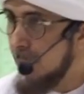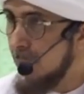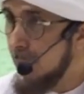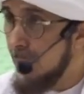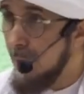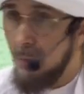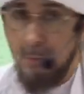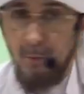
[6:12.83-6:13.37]

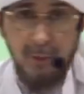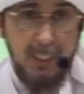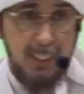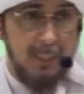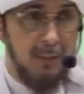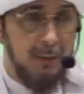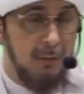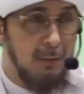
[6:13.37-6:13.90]
Kemudian
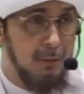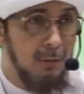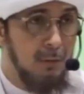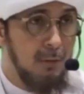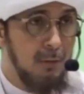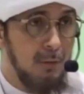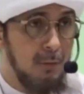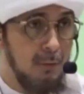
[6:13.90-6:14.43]

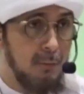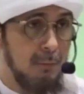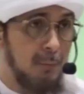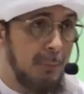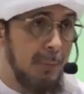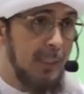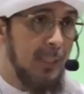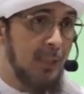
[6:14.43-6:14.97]

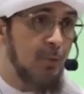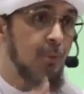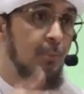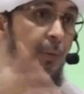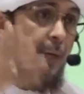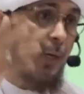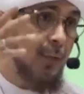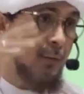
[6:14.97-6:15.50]
meminta
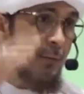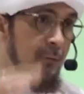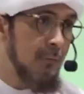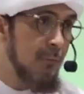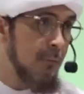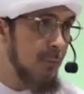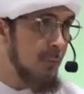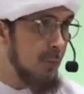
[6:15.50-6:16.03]
sumbangan.
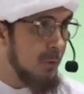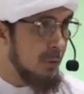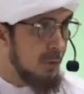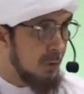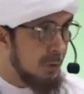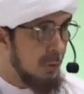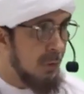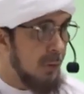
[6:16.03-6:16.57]

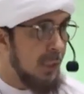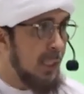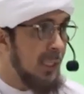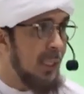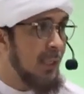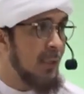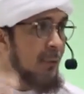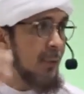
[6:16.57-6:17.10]
Satu orang
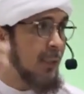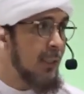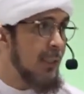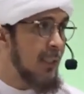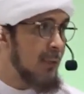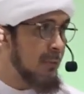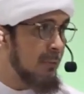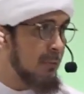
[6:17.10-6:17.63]
kaya bagi
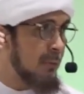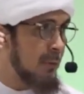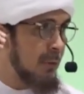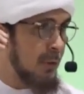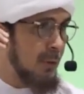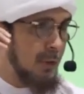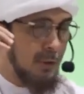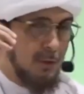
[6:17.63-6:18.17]
tahu.
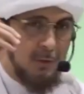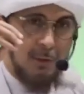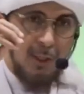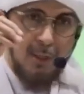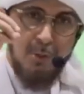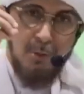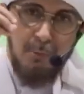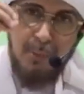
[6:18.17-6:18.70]

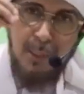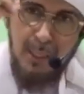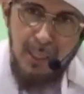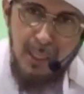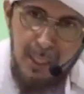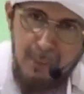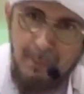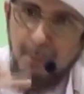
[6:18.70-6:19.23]
Saya sumbang
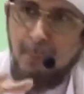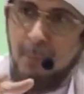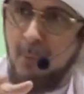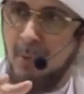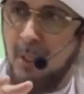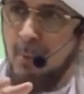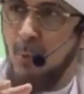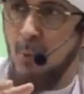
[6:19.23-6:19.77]
50
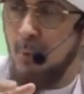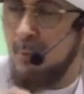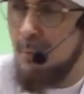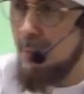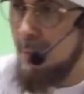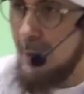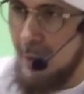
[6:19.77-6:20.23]
ribu nah,